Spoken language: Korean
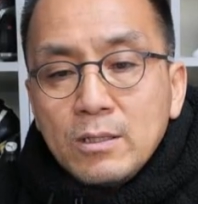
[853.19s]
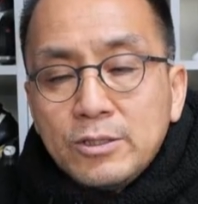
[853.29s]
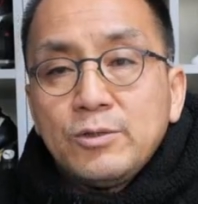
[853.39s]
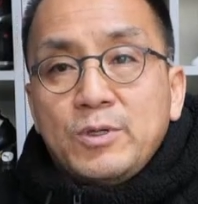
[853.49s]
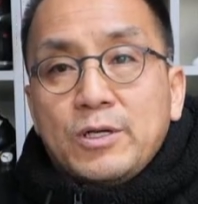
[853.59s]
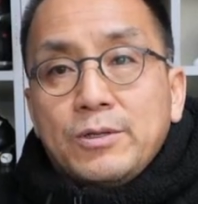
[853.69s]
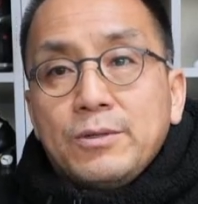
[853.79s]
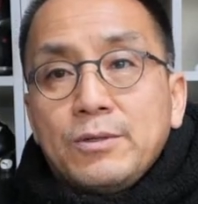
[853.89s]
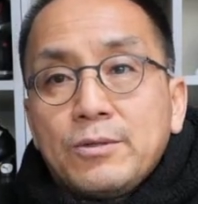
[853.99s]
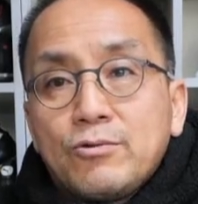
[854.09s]
있으면
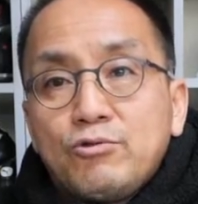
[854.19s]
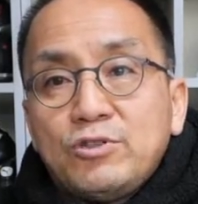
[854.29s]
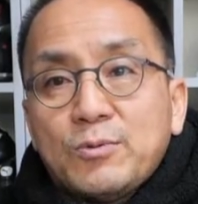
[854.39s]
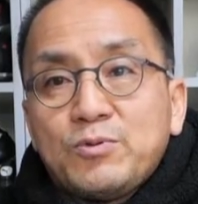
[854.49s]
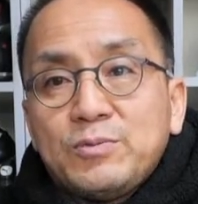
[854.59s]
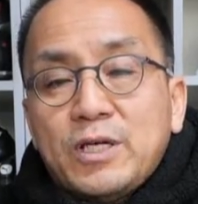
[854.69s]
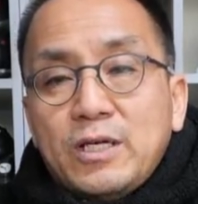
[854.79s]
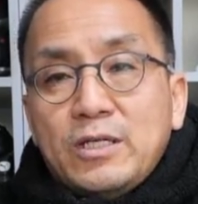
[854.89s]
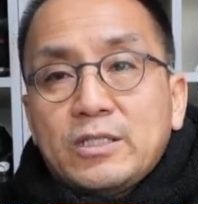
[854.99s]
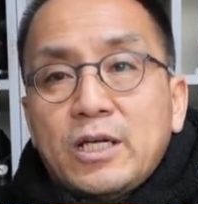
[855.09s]
두 제품
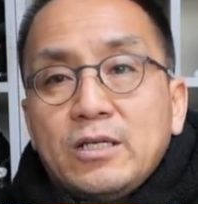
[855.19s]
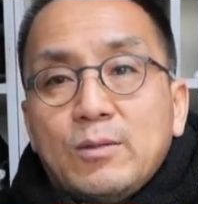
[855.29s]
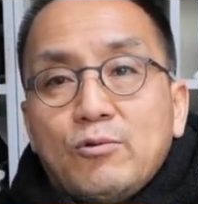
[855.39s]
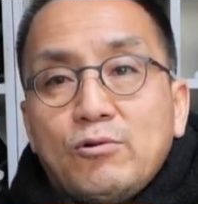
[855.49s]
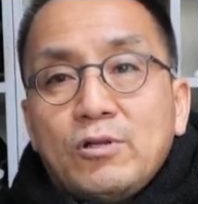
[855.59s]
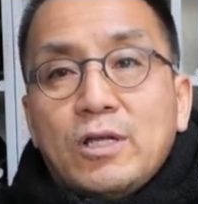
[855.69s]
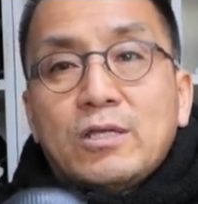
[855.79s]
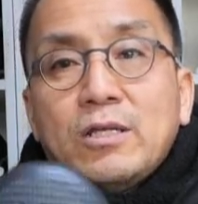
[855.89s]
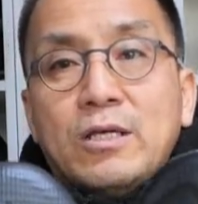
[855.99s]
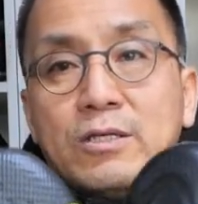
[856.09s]
사이의 차이가 뭘로
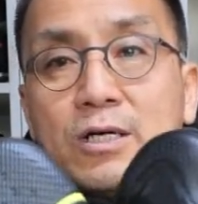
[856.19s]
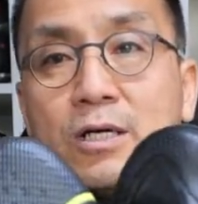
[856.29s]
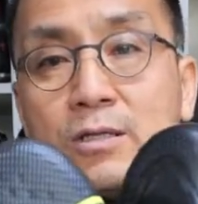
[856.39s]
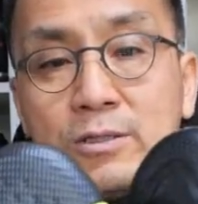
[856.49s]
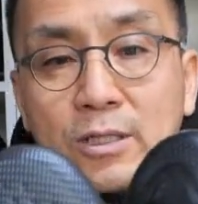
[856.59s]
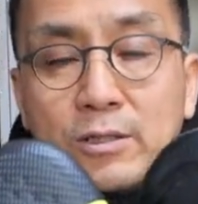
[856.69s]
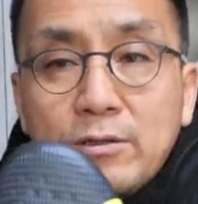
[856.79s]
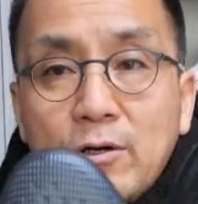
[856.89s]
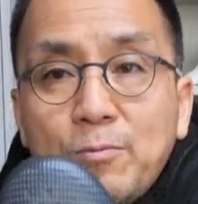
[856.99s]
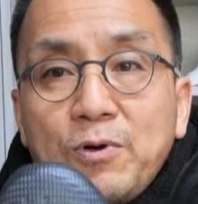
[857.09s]
나타나느냐
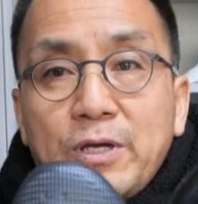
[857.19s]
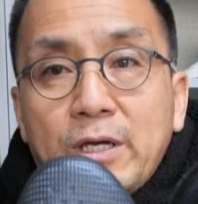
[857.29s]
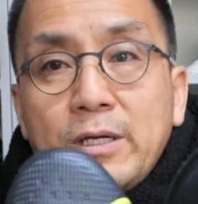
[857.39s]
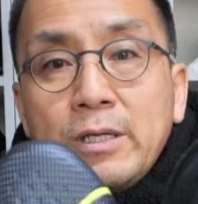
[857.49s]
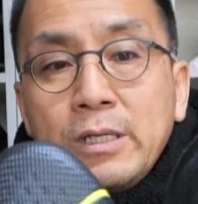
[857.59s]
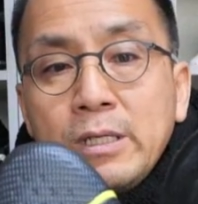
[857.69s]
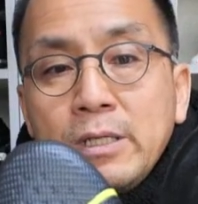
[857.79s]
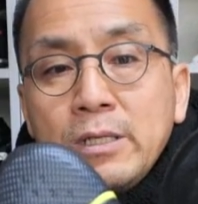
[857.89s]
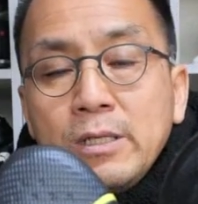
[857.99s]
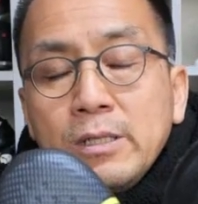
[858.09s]
이제는 어퍼의
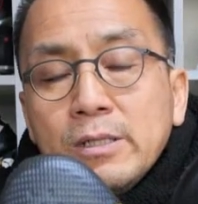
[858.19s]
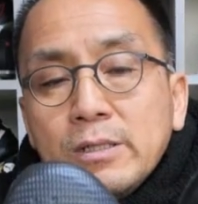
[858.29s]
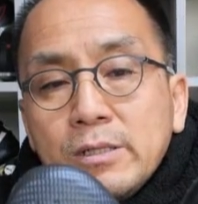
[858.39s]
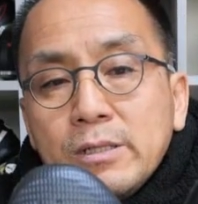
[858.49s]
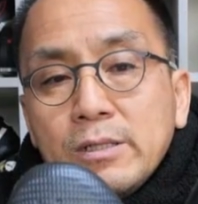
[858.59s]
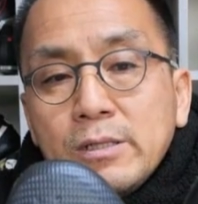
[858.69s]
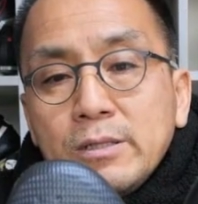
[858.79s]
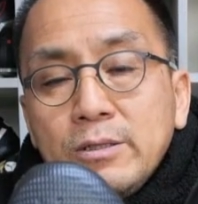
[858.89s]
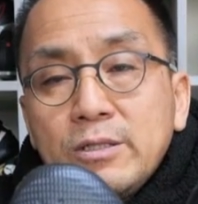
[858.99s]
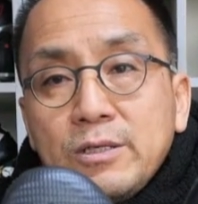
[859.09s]

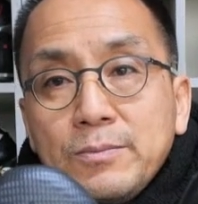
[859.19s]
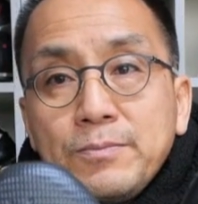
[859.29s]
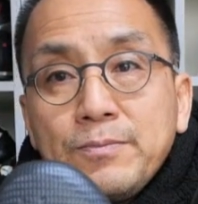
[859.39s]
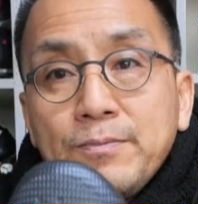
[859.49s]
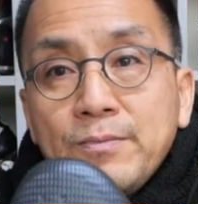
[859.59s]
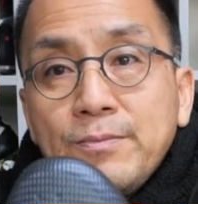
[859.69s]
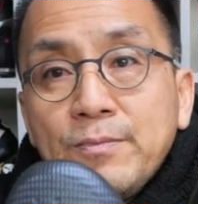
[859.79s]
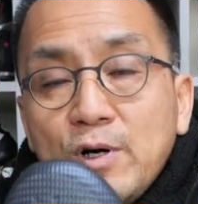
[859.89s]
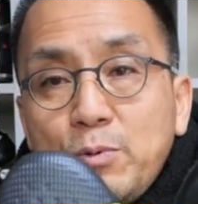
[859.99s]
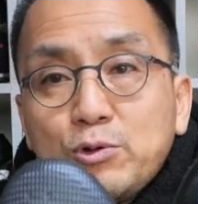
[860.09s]
어, 느낌,
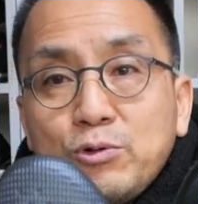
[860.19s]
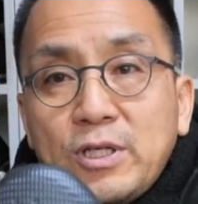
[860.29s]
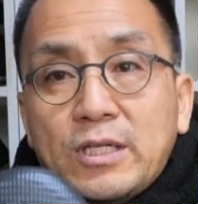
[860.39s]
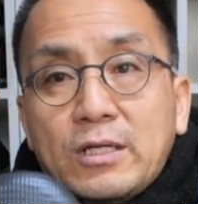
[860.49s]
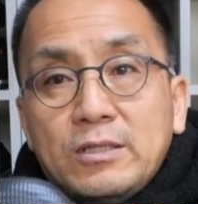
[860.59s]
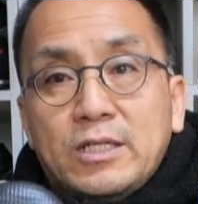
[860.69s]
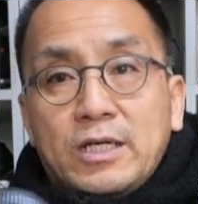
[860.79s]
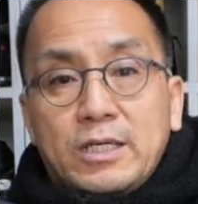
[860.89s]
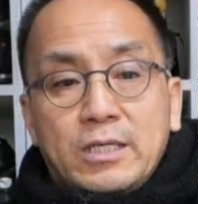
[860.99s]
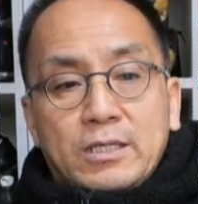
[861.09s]
어퍼 소재에 따른
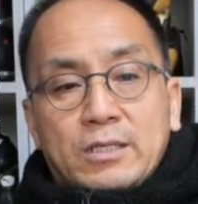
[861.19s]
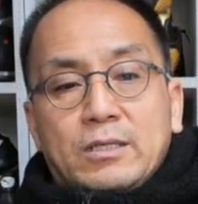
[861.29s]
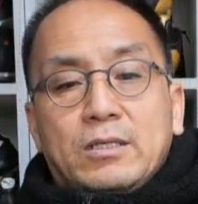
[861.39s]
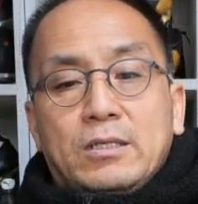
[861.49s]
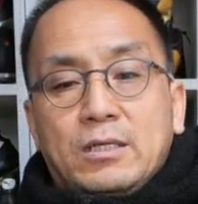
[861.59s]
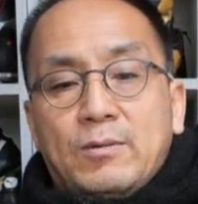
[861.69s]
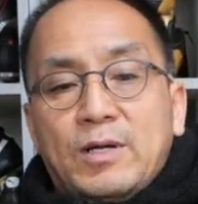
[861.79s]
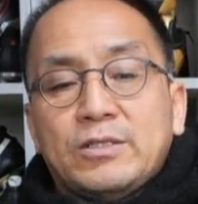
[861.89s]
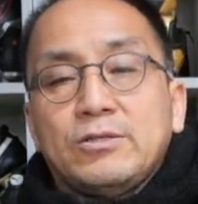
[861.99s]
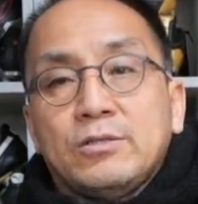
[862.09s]
차이가
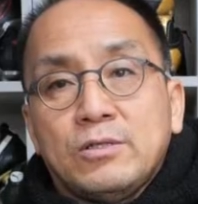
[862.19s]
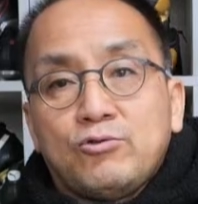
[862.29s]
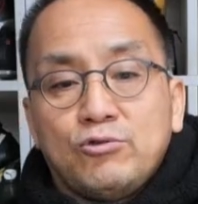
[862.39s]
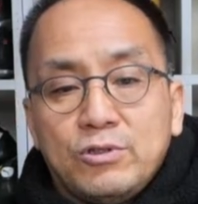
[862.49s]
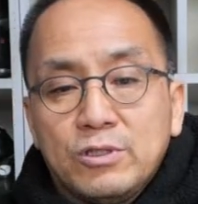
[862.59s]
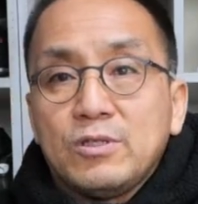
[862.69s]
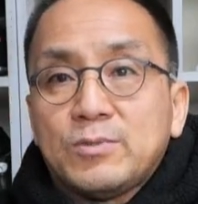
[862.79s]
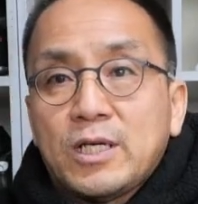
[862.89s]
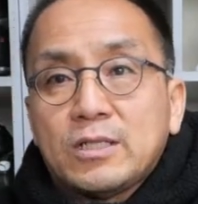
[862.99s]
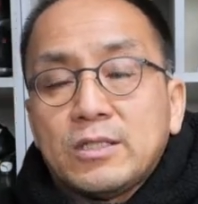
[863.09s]
발생 어, 주는 느낌
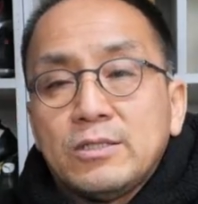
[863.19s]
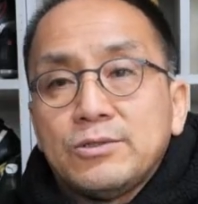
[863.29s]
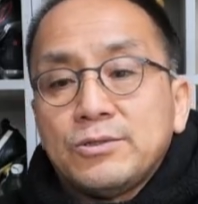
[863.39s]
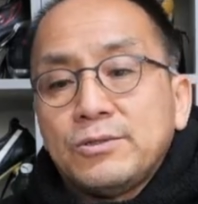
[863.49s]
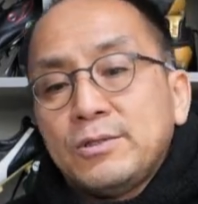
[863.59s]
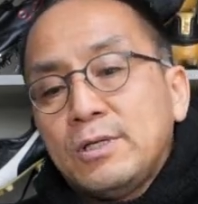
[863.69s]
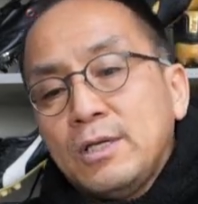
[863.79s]
차이가 생기죠.